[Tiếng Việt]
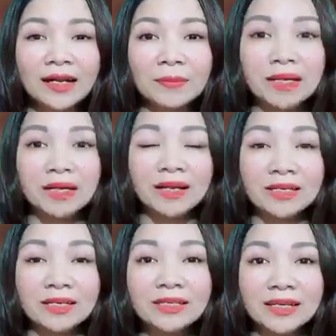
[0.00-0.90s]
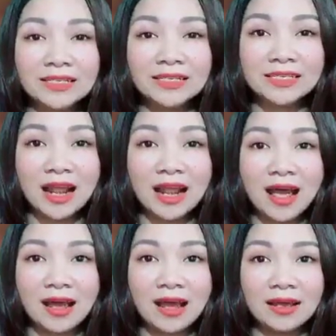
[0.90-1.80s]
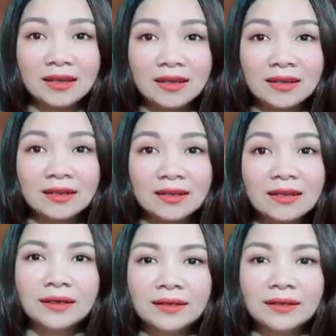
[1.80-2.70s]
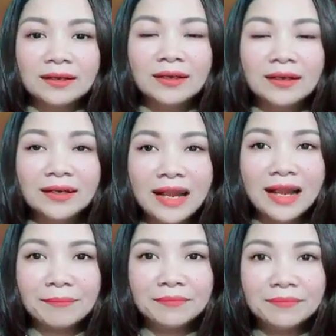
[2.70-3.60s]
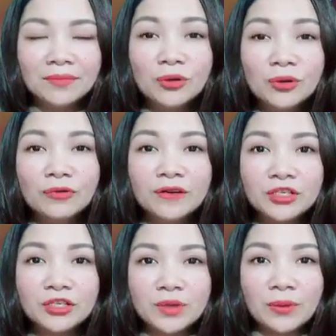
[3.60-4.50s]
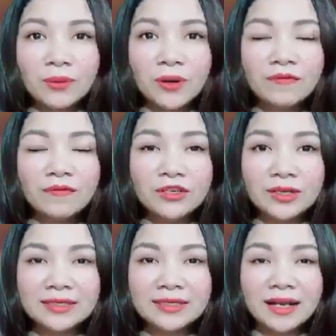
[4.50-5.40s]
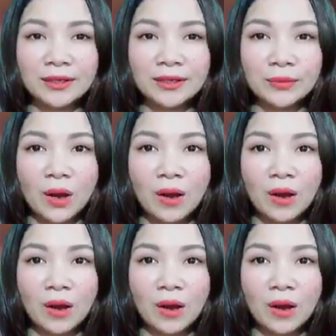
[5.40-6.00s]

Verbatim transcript: đặc biệt là những người xa lạ. 5. Đối phương chủ động nói về chuyện gia đình của